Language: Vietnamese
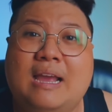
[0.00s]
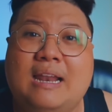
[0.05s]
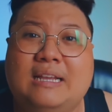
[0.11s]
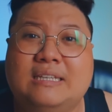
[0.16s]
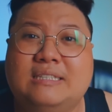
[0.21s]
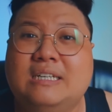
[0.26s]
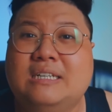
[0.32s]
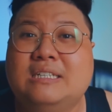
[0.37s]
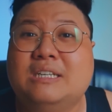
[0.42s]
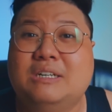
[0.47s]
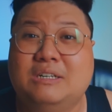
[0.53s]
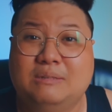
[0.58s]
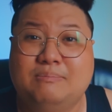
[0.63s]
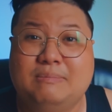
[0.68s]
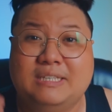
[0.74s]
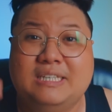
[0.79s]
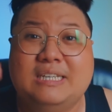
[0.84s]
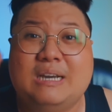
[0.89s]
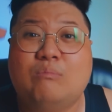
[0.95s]
hay là sân
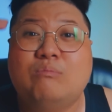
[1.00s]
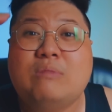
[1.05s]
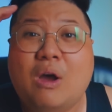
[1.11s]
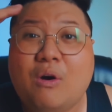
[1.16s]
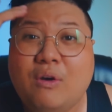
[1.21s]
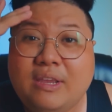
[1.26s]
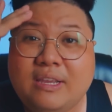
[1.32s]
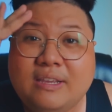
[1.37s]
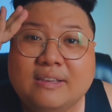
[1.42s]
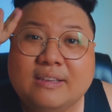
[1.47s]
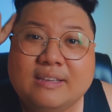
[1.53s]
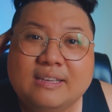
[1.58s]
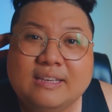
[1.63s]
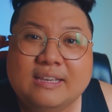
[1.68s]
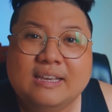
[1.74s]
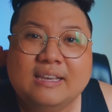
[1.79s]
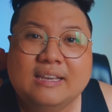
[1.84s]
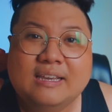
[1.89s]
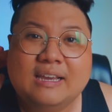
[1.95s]
thượng mà như ổng nói
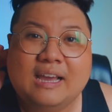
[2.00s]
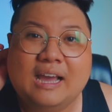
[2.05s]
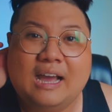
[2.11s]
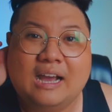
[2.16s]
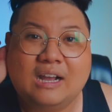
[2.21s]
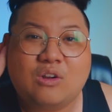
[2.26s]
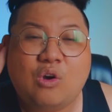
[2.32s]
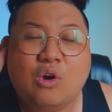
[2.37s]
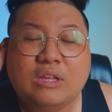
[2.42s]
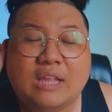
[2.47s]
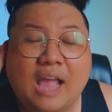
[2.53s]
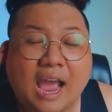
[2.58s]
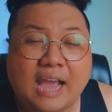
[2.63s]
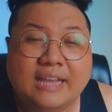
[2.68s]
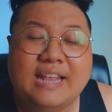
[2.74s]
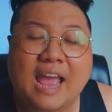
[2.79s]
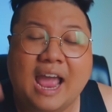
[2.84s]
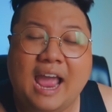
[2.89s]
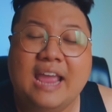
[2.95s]
à, có
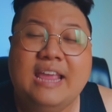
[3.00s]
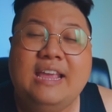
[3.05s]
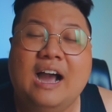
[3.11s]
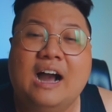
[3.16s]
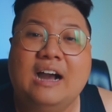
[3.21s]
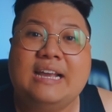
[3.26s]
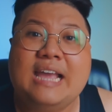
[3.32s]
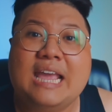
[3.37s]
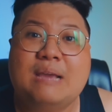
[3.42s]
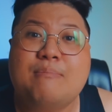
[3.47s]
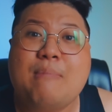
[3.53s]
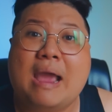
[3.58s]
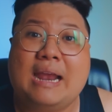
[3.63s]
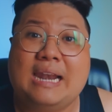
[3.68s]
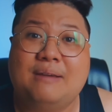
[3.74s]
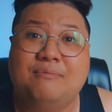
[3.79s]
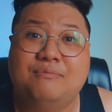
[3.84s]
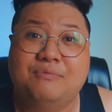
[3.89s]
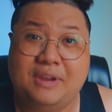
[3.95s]
thể để ở ngay cái
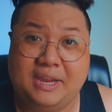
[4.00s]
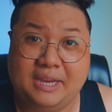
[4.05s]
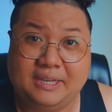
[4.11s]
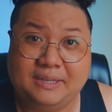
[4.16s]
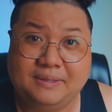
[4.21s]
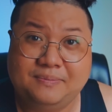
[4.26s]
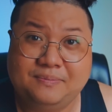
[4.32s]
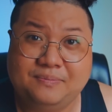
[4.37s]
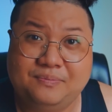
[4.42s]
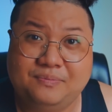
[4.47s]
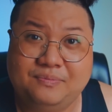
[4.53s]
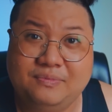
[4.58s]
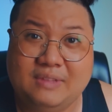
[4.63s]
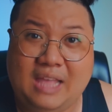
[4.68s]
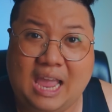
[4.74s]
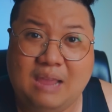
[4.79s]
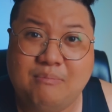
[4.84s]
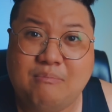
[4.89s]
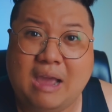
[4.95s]
bàn làm việc
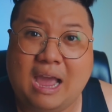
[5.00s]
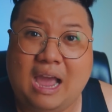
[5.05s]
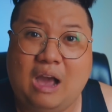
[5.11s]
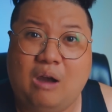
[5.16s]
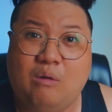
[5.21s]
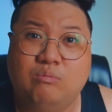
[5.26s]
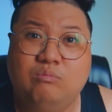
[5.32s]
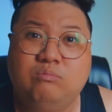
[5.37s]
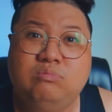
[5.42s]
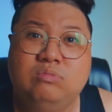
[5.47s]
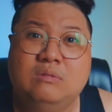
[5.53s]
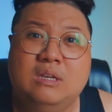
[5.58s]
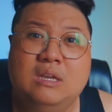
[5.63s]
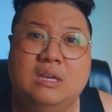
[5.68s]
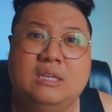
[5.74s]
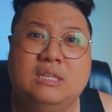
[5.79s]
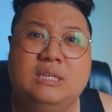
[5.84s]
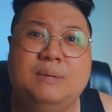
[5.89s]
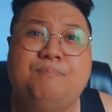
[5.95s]
để mà ổng
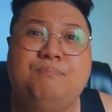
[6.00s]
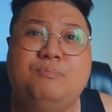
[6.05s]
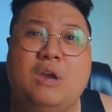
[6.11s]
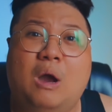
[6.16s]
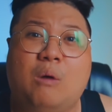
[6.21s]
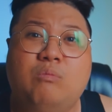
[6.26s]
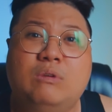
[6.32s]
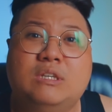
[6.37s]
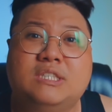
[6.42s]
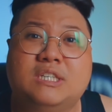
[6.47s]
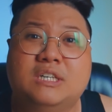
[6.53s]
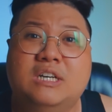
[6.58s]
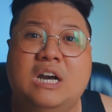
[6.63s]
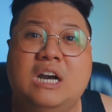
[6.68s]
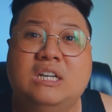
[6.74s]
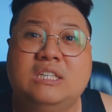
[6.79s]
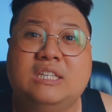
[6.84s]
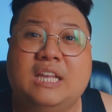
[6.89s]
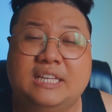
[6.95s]
giúp cho ổng cái sự
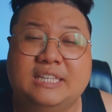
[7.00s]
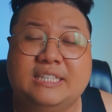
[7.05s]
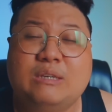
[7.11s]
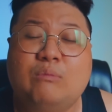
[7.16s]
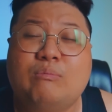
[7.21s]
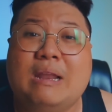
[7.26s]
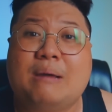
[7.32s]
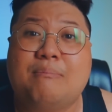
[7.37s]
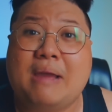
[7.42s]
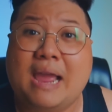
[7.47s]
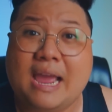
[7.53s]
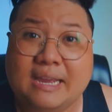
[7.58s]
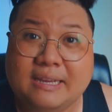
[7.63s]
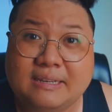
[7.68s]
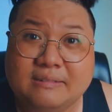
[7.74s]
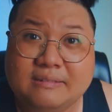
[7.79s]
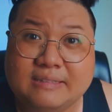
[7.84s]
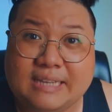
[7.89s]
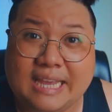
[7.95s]
hưng thịnh trong làm
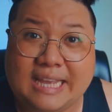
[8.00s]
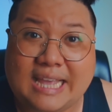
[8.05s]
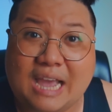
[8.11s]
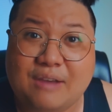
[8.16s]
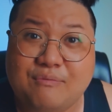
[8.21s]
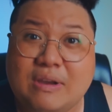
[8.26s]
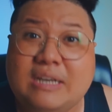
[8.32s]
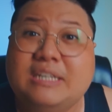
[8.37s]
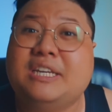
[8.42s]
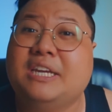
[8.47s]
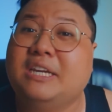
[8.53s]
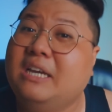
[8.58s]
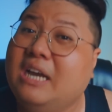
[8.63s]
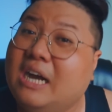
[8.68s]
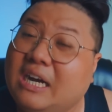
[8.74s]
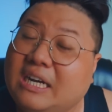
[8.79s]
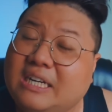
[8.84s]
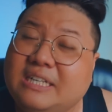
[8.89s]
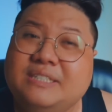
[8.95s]
ăn ngày càng phát triển
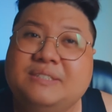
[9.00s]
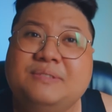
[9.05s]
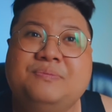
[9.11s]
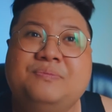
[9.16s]
hơn